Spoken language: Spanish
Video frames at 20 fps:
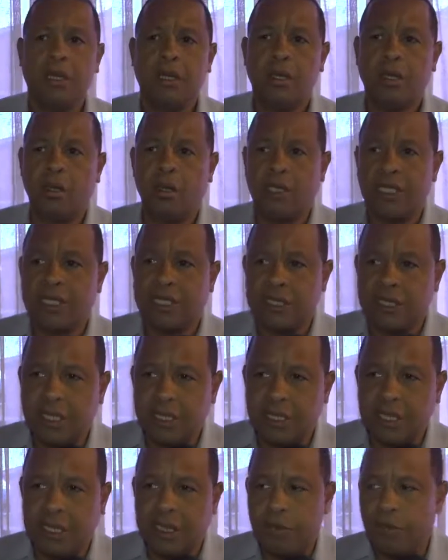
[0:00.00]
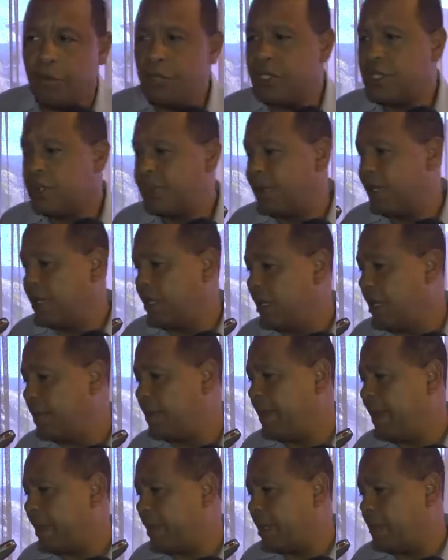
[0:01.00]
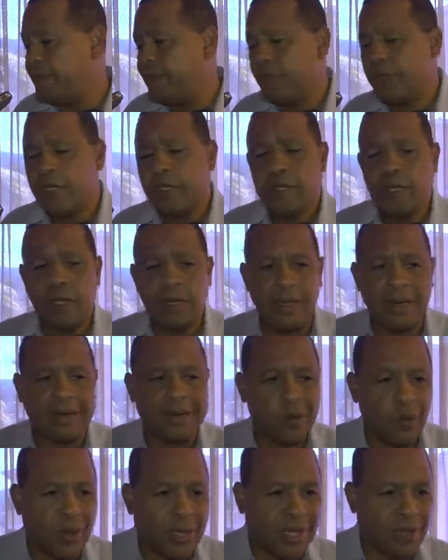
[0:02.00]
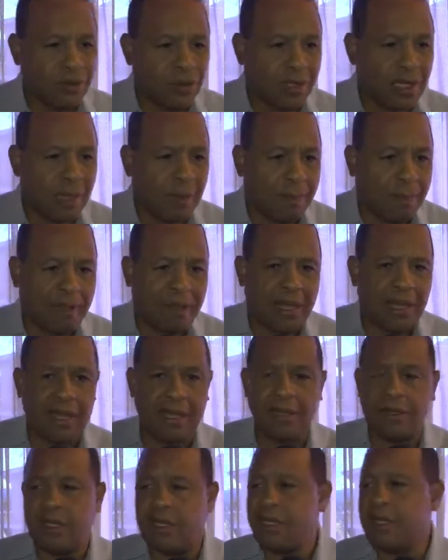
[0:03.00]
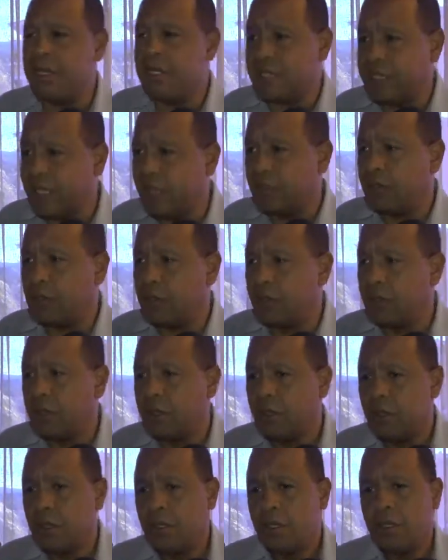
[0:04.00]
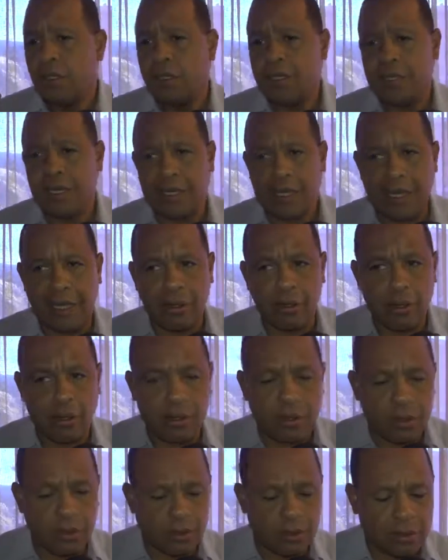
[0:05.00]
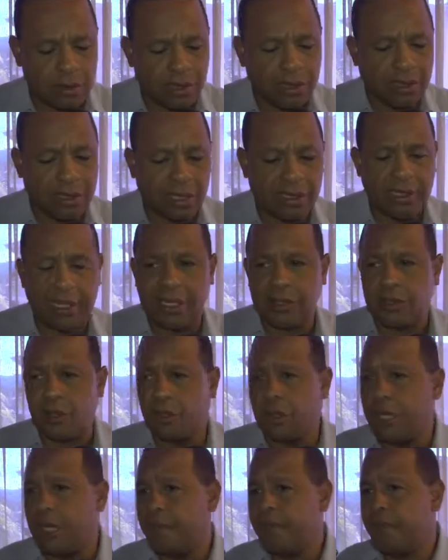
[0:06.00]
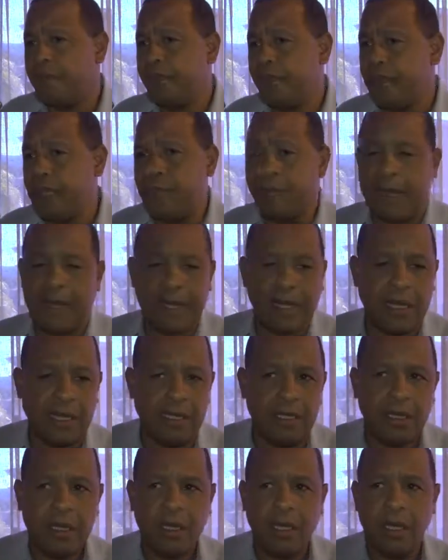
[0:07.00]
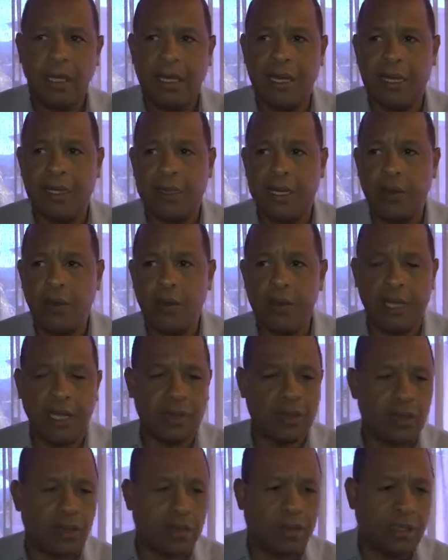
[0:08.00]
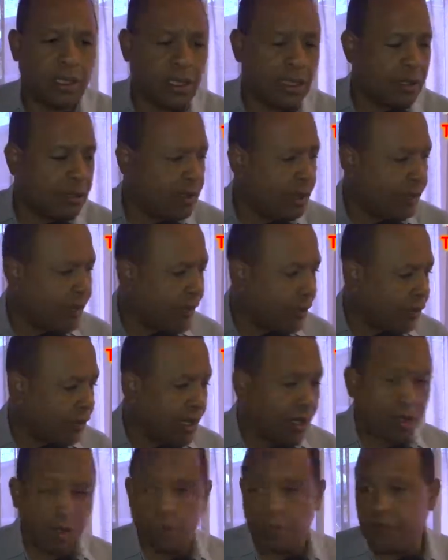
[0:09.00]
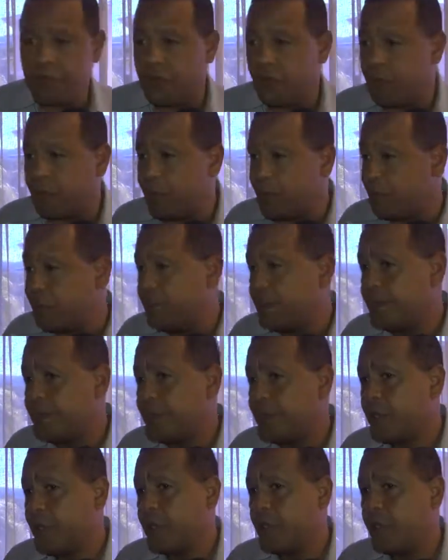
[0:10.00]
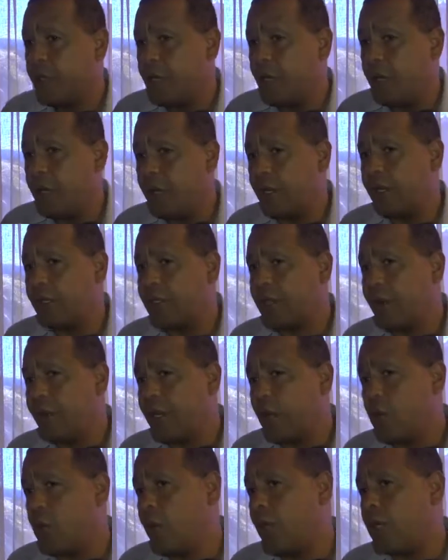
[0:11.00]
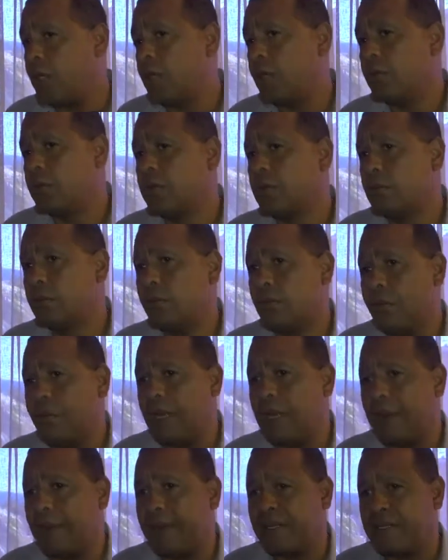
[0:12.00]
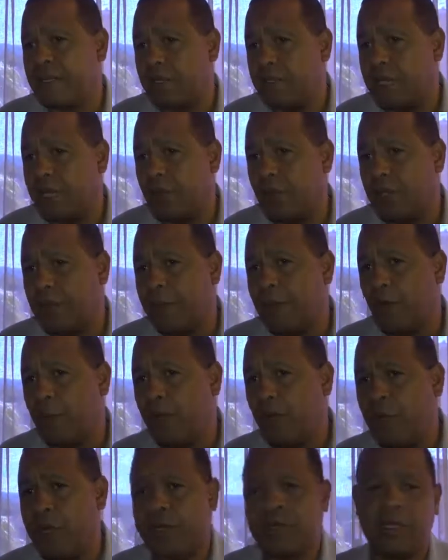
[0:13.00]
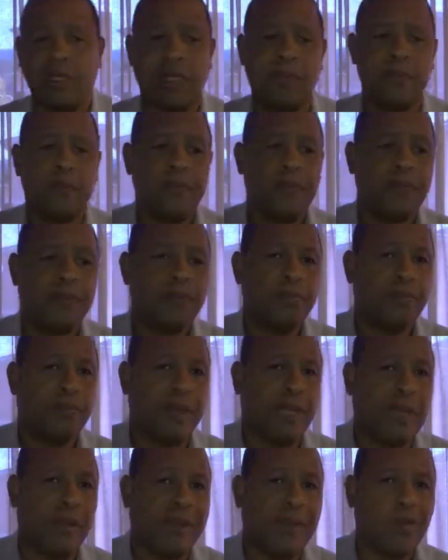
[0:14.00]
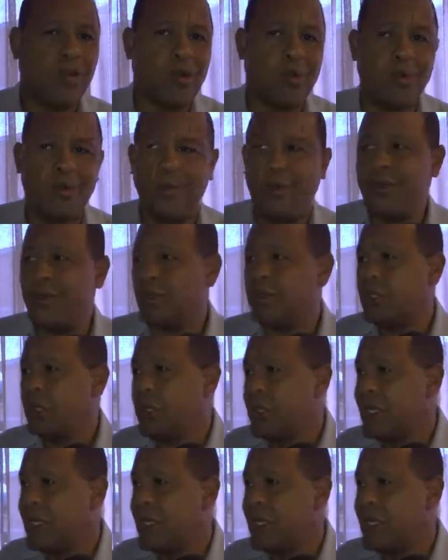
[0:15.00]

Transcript: lo necesita la municipalidad para la reubicación de las paradas que están en el centro, en el casco central de la ciudad y para la reubicación de trabajadores de la economía informal. Ellos han estado de acuerdo, me van a presentar una propuesta para ver cómo ellos